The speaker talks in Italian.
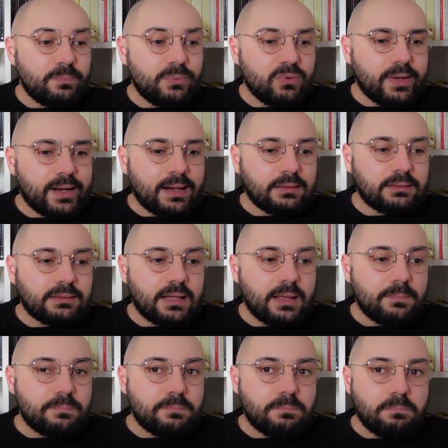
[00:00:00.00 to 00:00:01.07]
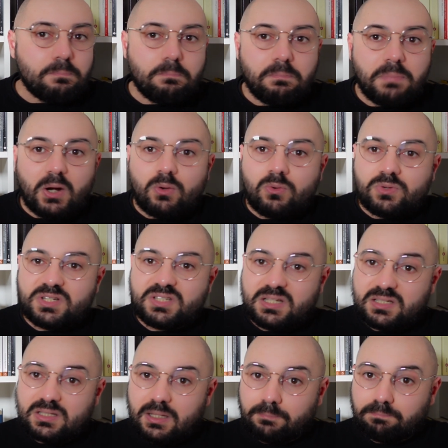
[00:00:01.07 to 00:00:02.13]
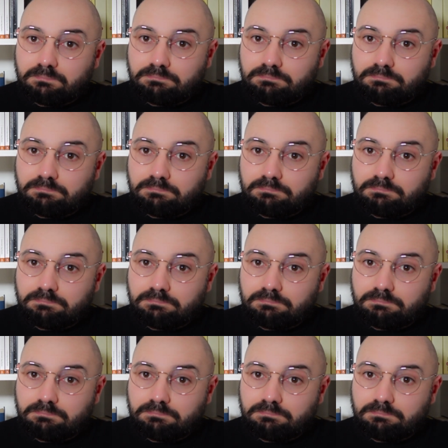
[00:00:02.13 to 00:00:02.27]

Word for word: più grande, però non esiste.